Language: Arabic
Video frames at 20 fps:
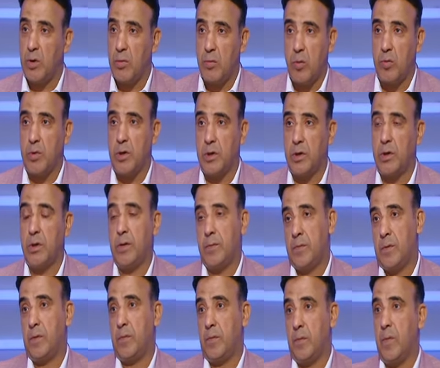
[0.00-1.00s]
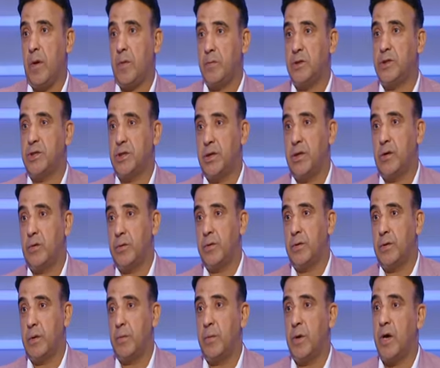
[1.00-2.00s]
ممكن يبدا محمد شناوي
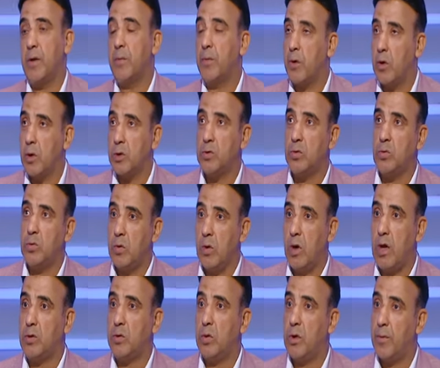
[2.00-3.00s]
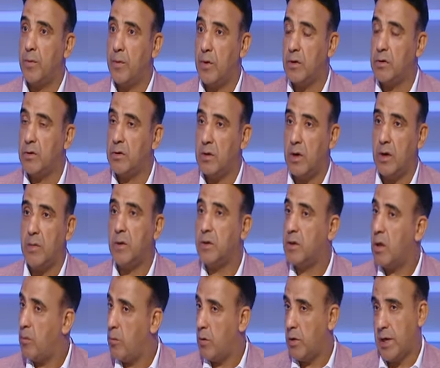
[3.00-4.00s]
بخبراته ان هو عنده خبرات طالما
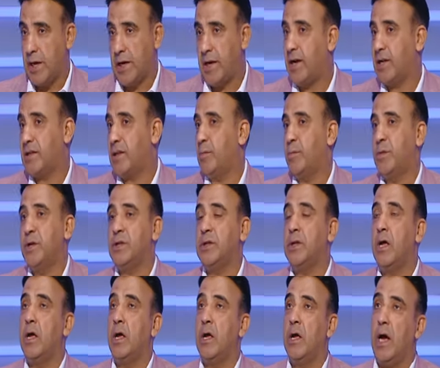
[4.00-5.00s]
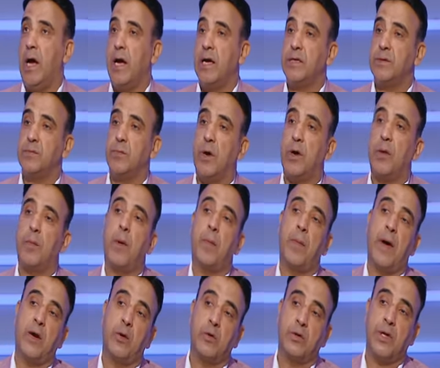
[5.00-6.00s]
ضم يعني انا ضميت بقاله كتير ما بيلعبش
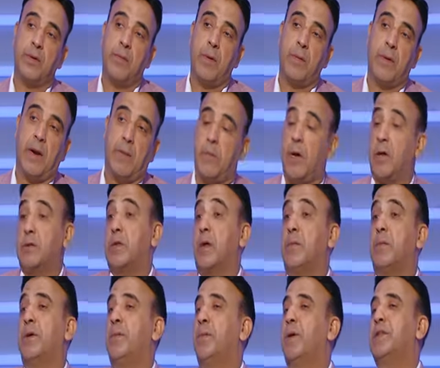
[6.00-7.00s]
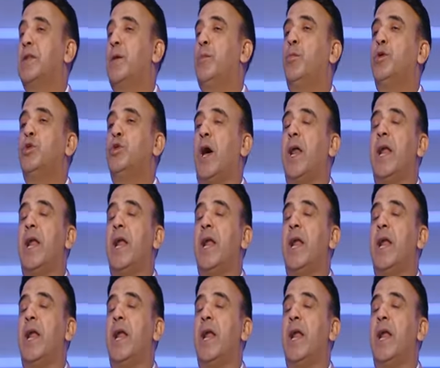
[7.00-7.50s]
بقاله كتير ما بيلعبش انا مختلف معاك